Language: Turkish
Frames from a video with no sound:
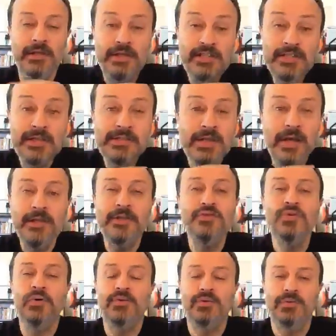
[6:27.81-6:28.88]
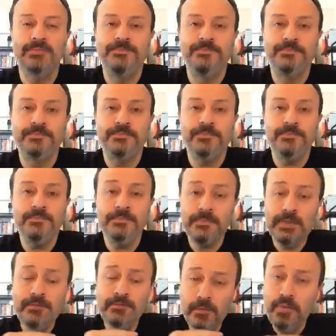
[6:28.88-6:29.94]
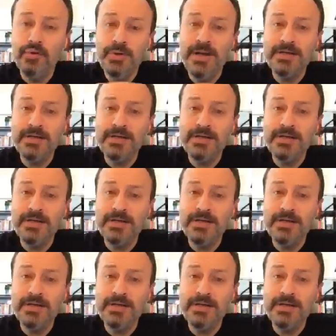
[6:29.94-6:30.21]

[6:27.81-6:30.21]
İşte sadece oydu. Ve bugün